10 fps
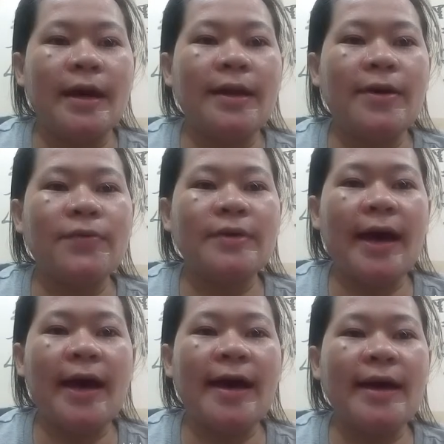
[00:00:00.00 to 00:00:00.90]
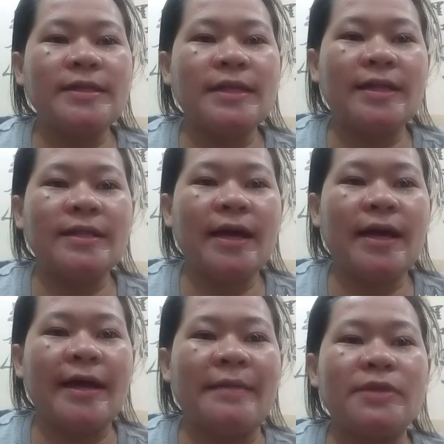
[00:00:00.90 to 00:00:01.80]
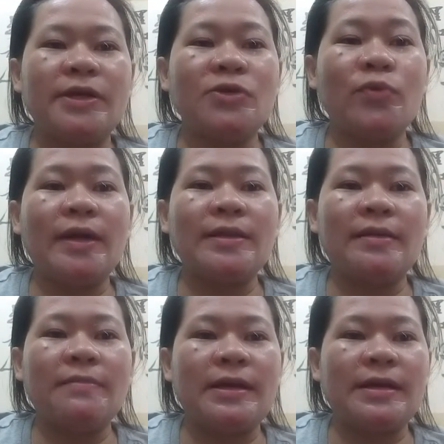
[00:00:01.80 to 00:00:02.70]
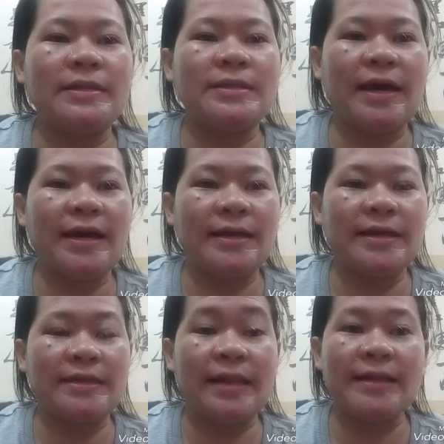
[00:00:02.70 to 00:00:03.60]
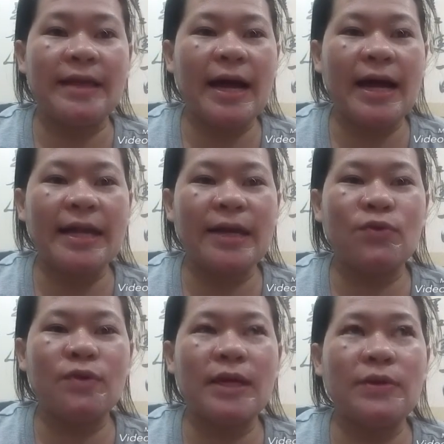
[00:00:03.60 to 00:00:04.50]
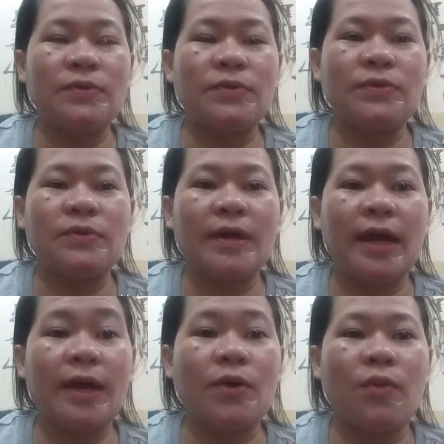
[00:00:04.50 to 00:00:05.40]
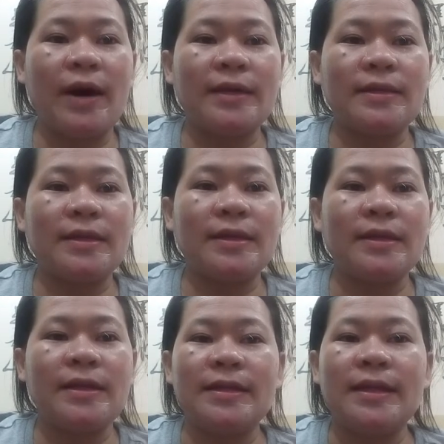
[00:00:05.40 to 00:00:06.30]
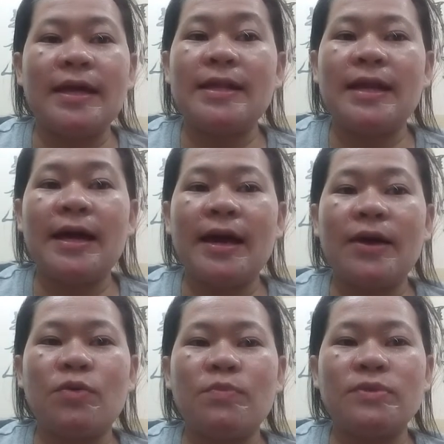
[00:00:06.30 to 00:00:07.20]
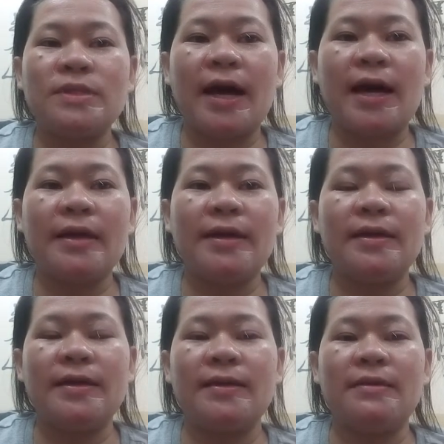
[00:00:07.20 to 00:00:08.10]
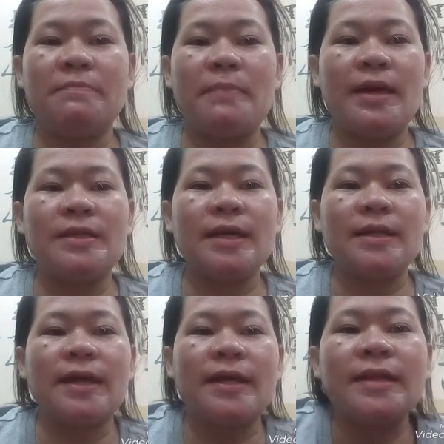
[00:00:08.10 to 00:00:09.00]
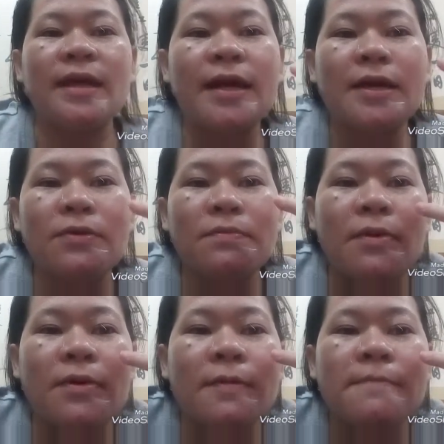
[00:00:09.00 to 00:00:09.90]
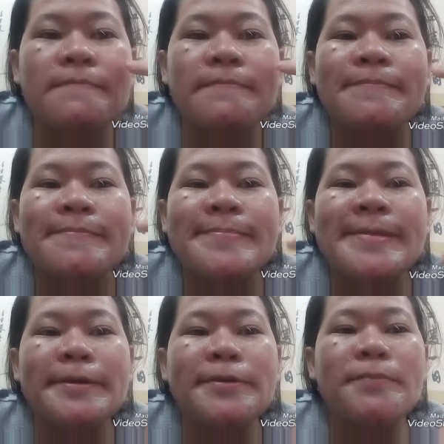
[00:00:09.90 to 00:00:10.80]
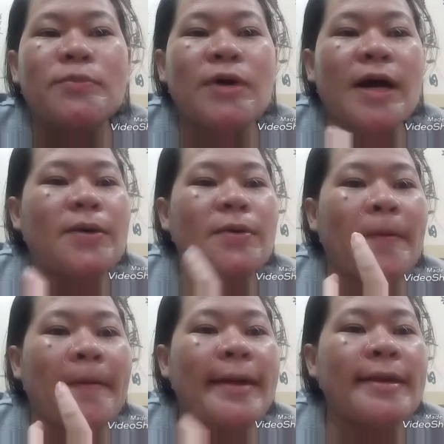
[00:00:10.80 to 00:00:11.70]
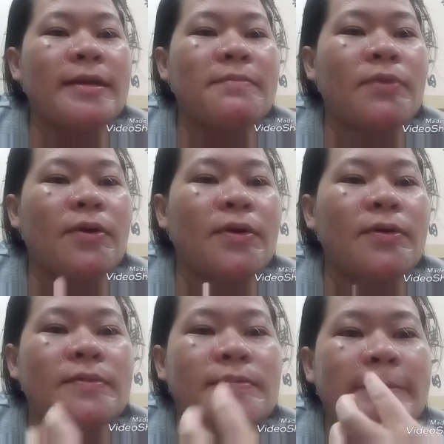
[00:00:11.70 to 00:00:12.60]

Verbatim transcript: Hello guys! At yan, after 20 minutes ay tatanggalin ko na yung egg white na inilagay ko po sa aking face. At yan, tingnan nyo po, oh, yung mukha ko. Ayan po, oh.